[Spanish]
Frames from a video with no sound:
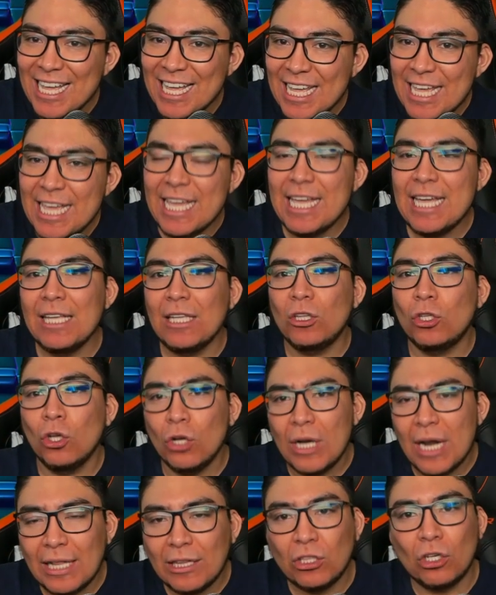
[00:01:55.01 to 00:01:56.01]
y
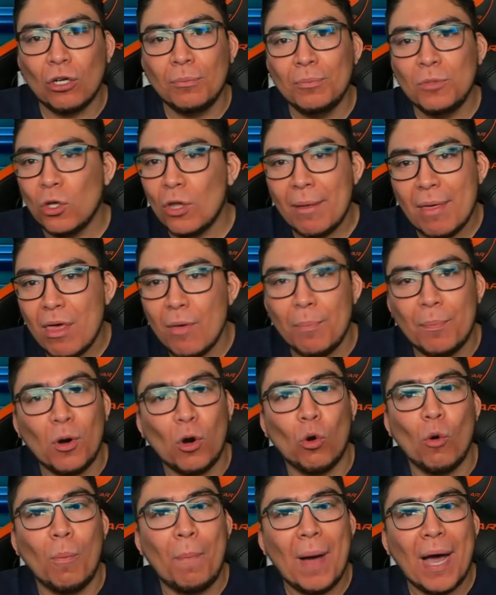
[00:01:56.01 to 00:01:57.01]
Donald Trump no debe
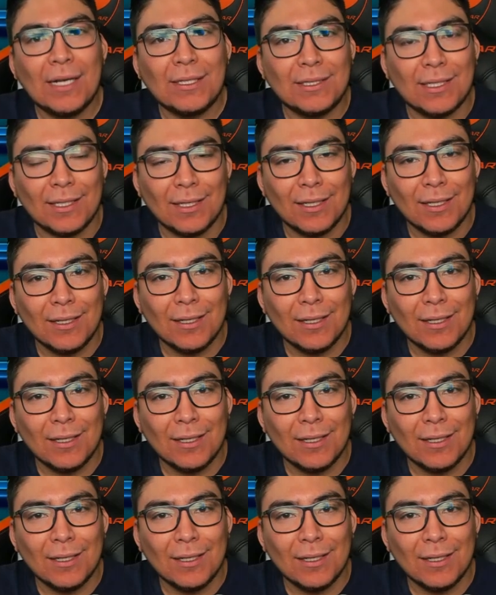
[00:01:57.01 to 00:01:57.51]
preocuparse.